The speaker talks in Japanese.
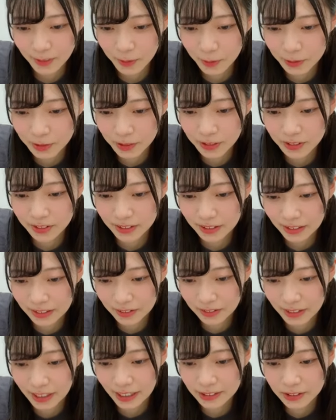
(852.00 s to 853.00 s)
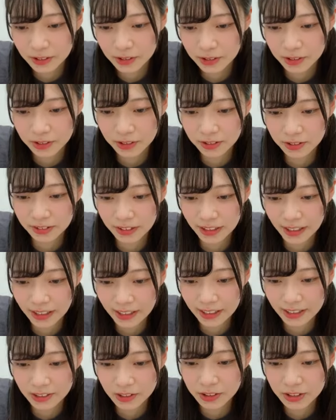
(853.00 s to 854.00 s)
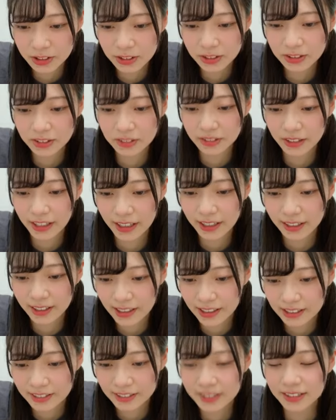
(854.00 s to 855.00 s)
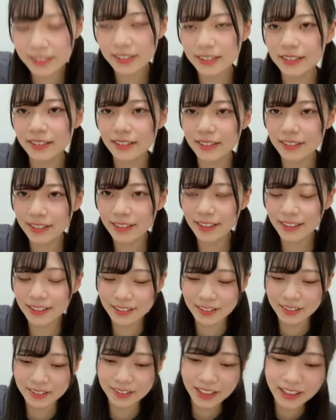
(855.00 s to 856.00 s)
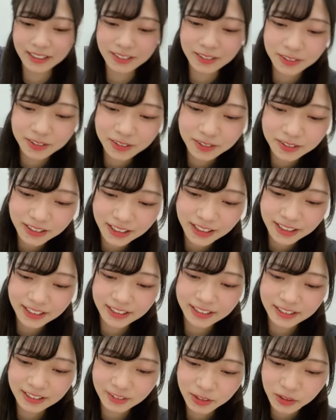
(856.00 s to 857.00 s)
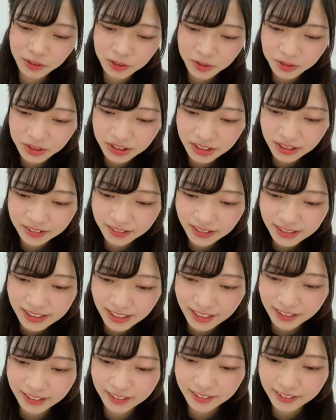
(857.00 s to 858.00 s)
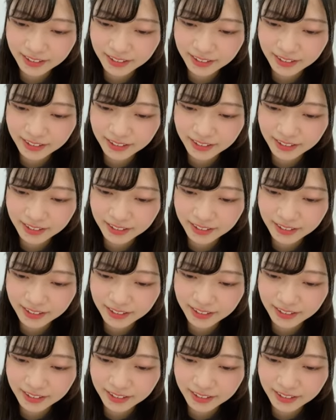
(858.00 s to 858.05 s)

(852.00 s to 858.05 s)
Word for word: このあの各音のね画数のね画なんていうの各音で予想してください